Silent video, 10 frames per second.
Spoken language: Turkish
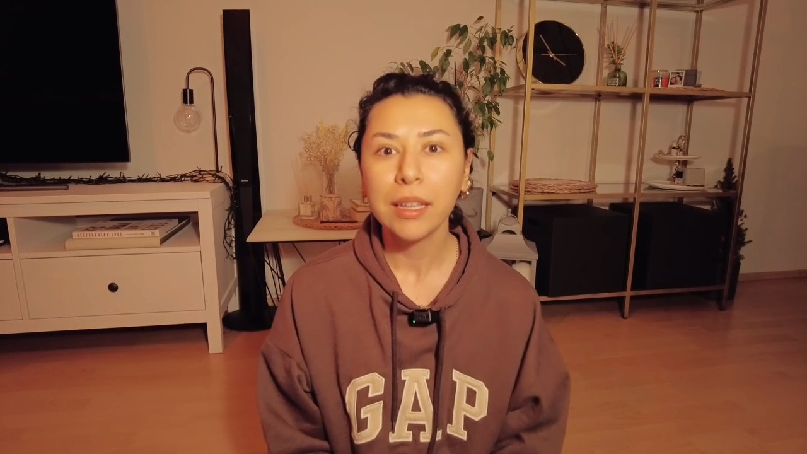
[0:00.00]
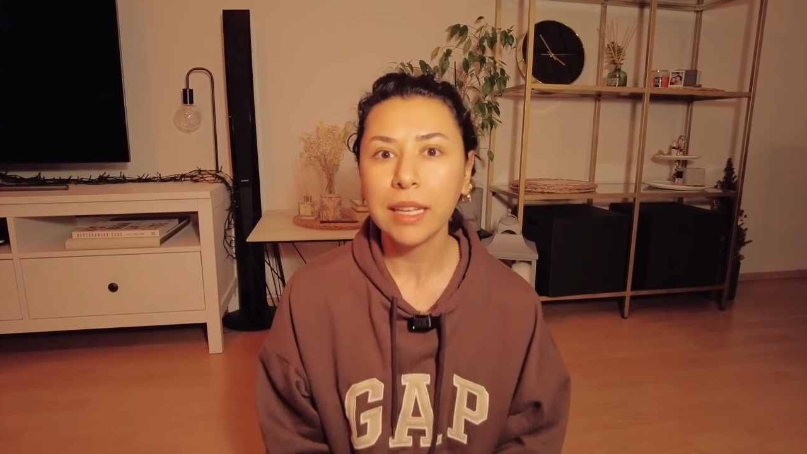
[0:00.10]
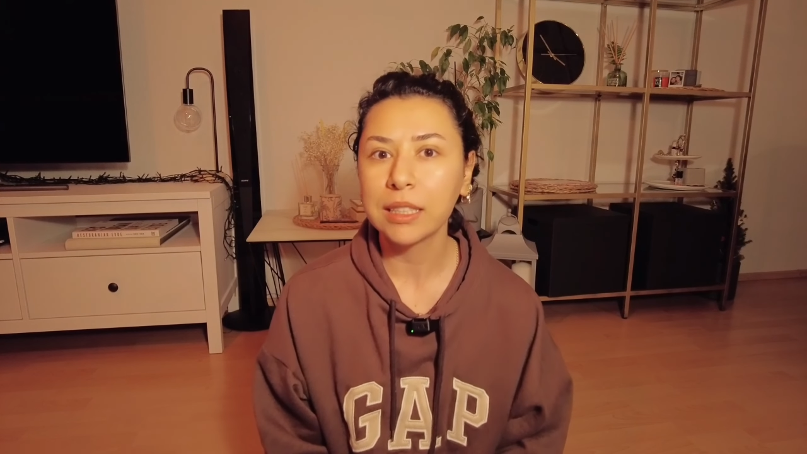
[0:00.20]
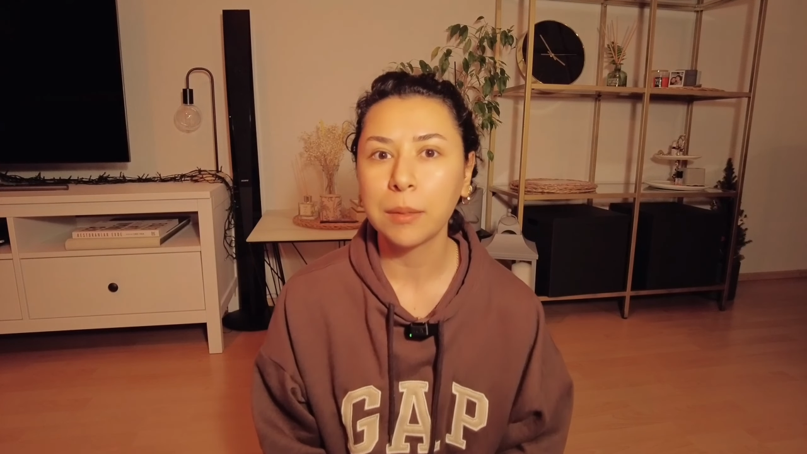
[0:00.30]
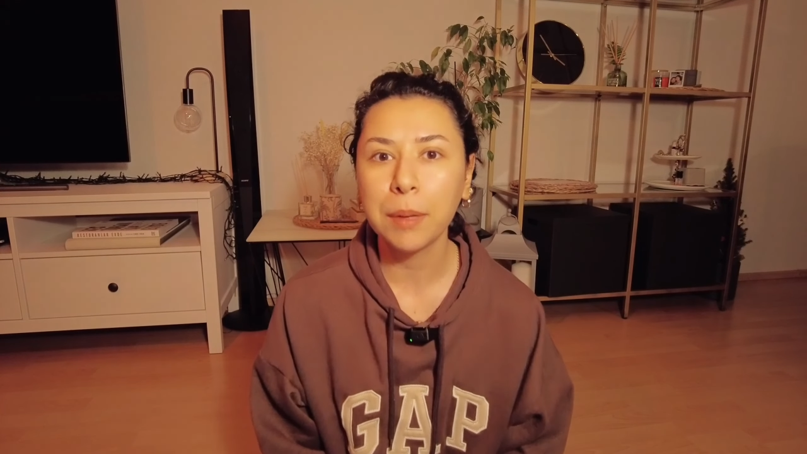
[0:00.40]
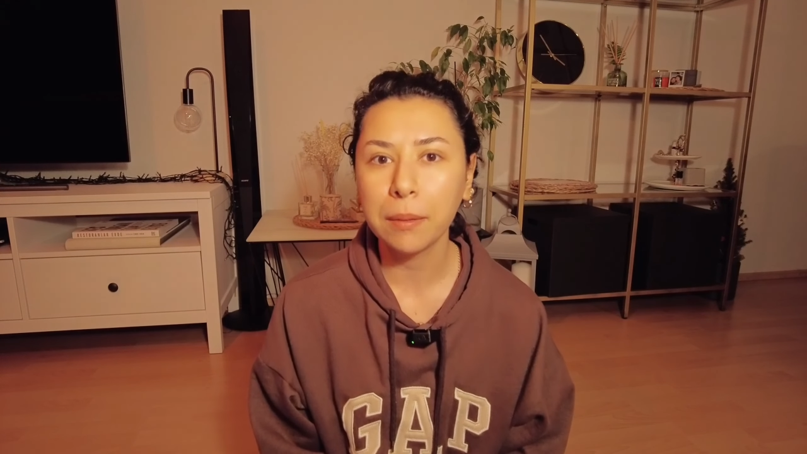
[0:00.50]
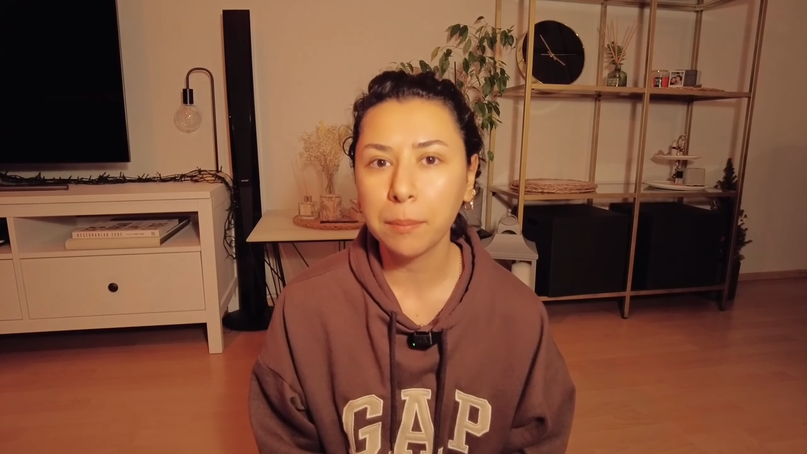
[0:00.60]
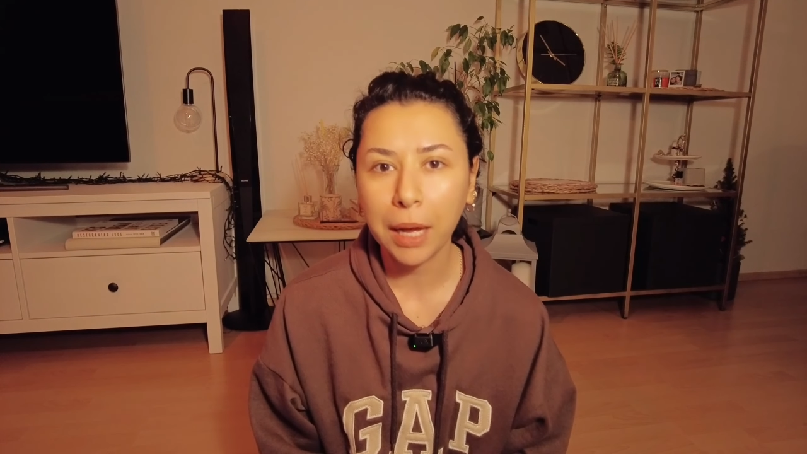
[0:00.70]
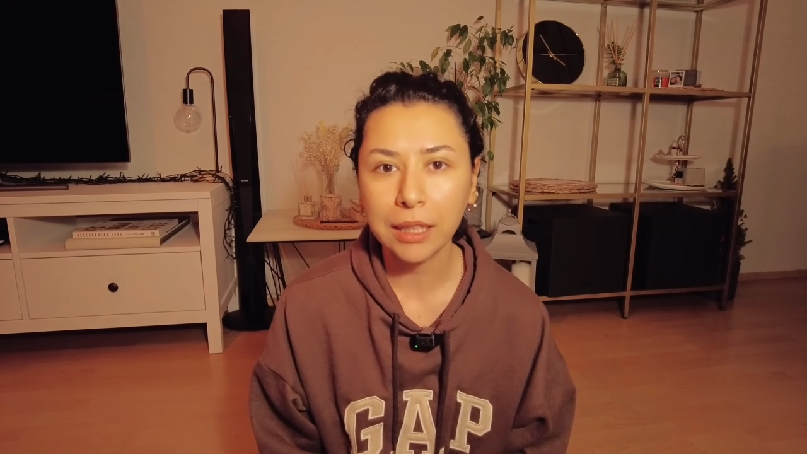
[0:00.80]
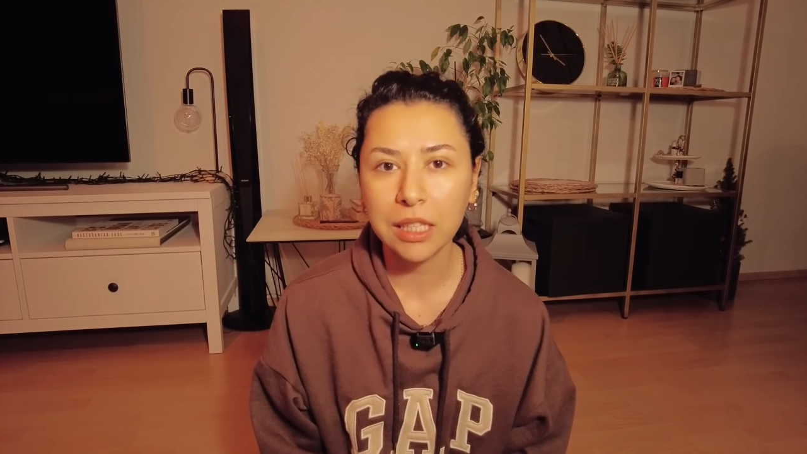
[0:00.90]
Neyse
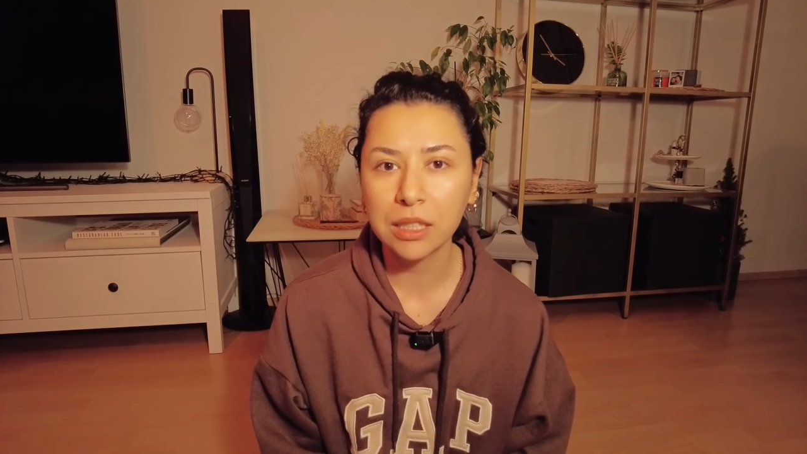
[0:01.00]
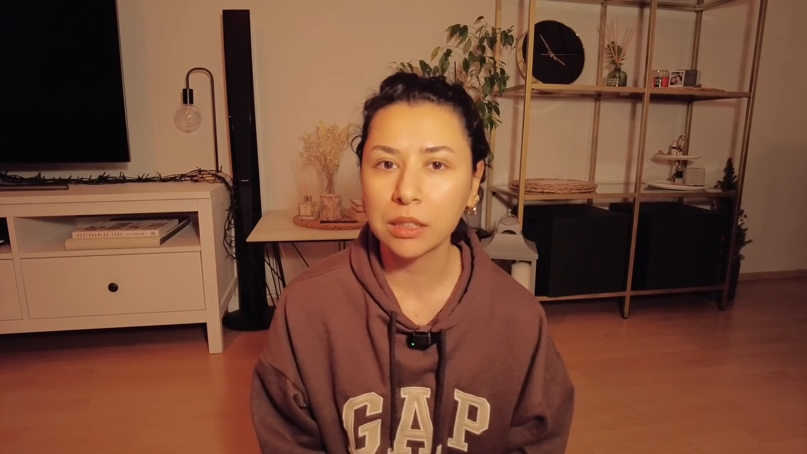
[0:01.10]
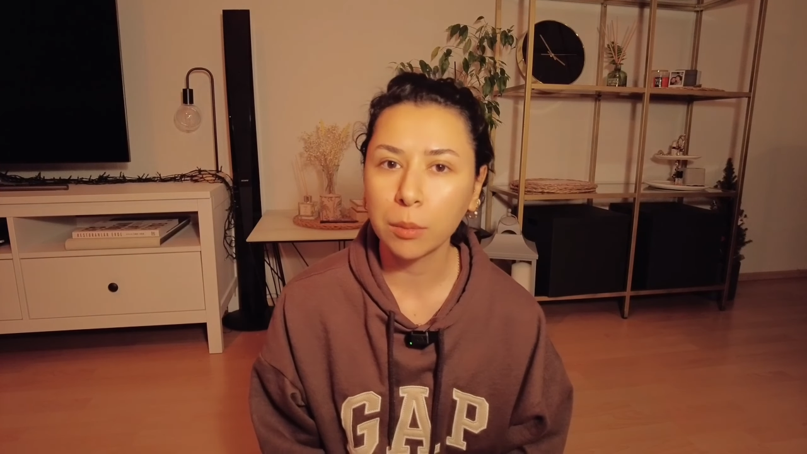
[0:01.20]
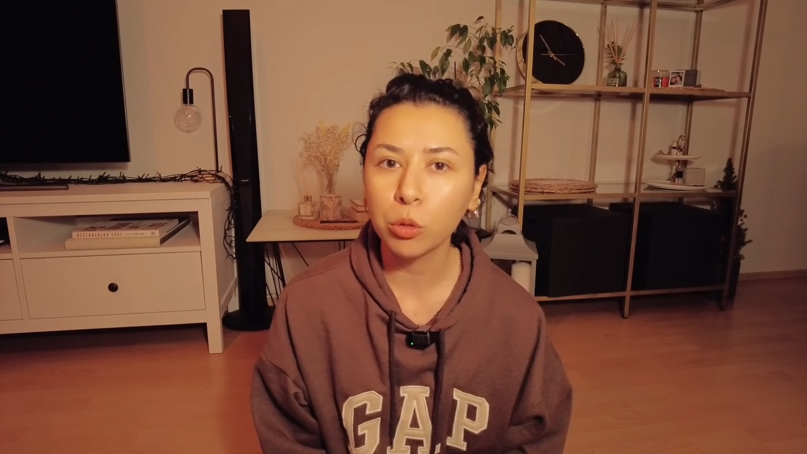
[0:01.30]
ben, ben kesinlikle